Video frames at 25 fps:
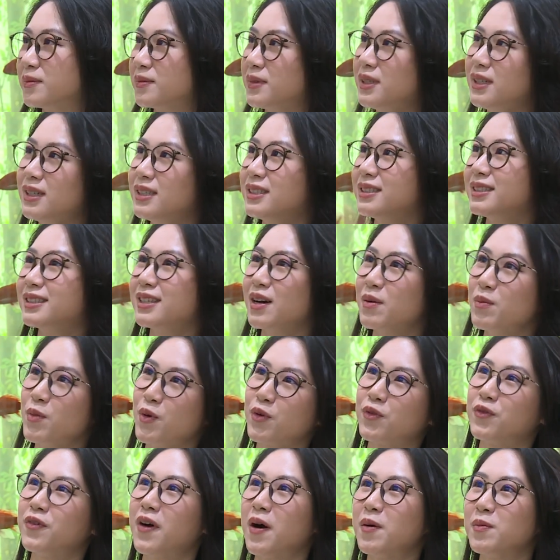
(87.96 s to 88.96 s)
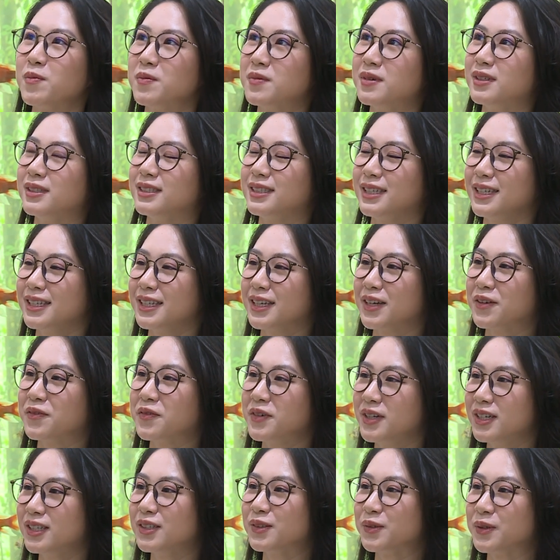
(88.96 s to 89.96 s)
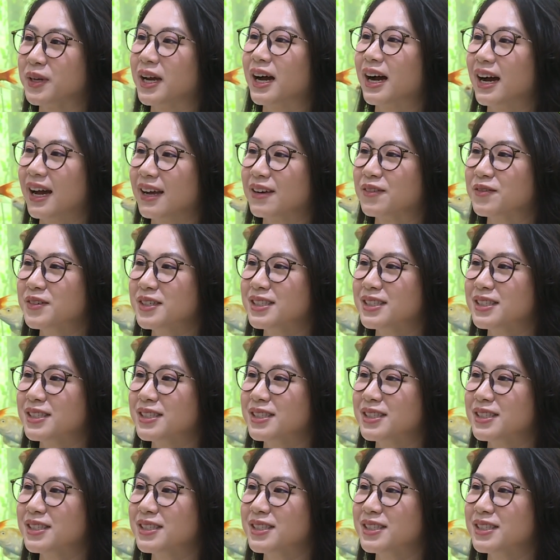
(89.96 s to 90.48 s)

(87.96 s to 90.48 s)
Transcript: Lượn xong một vòng ở trên cái vườn của nhà Khánh,